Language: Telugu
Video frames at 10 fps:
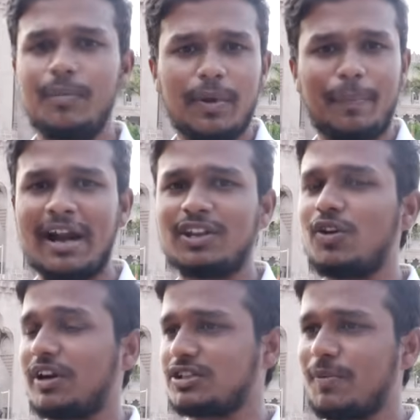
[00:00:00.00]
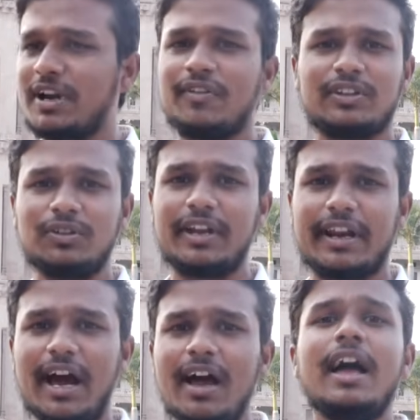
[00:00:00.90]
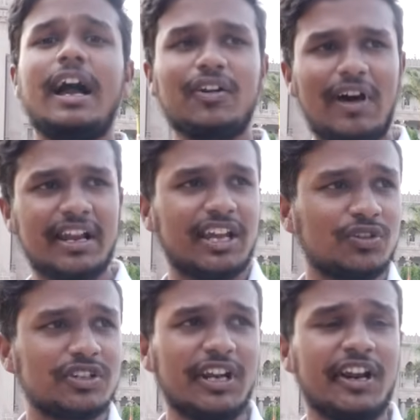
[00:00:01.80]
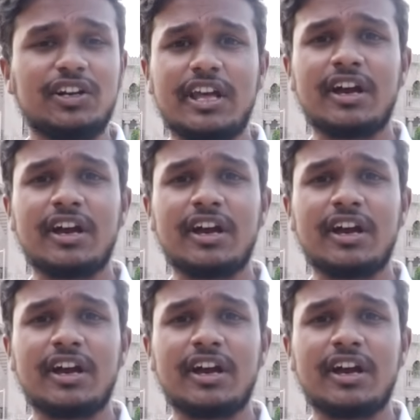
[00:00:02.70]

మీ పార్టీలో కష్టపడ్డ వ్యక్తులు లేరా అంటే వాళ్ళకి ఎందుకు ఇస్తలేరు